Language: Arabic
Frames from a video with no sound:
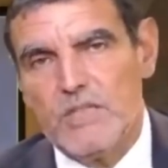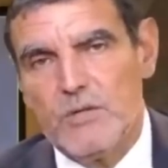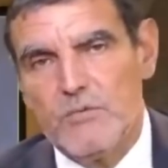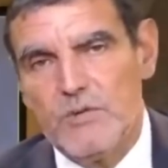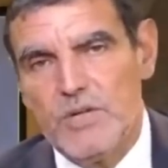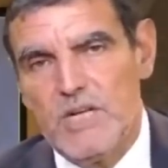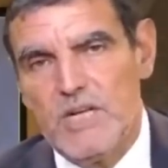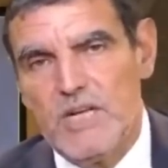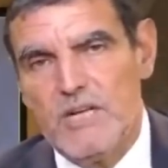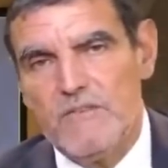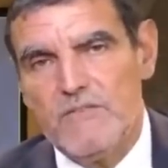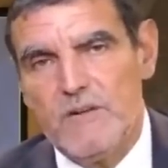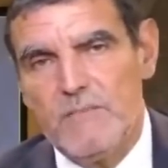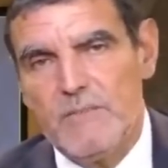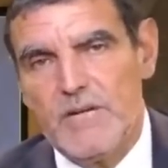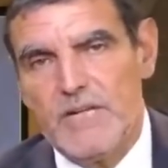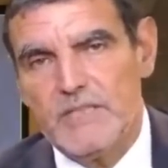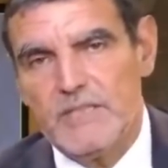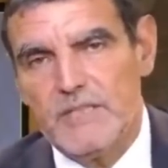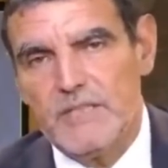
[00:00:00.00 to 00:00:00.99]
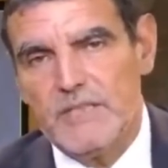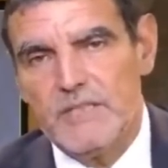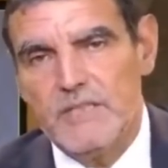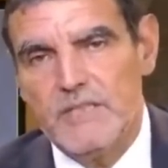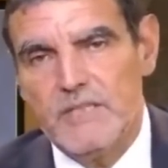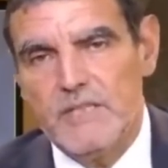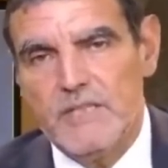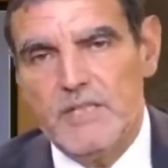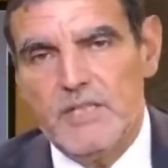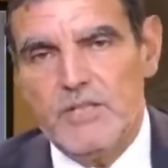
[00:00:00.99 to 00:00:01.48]
طويلة في المعدة
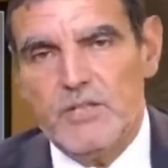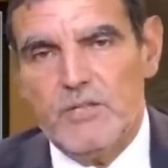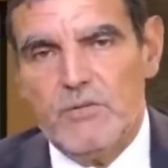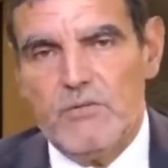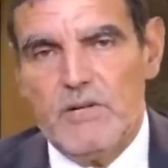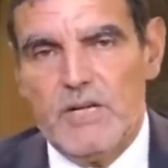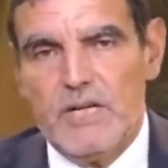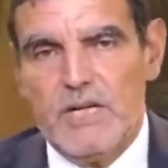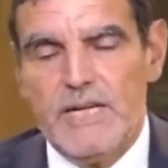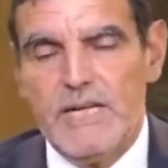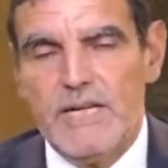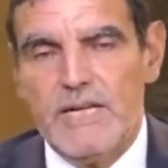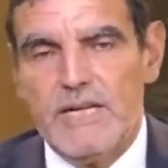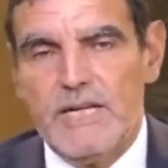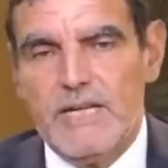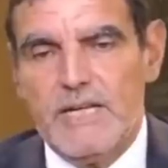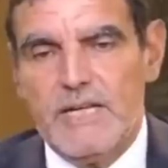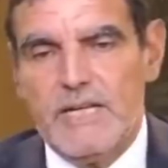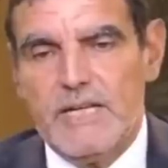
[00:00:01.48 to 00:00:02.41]
وأن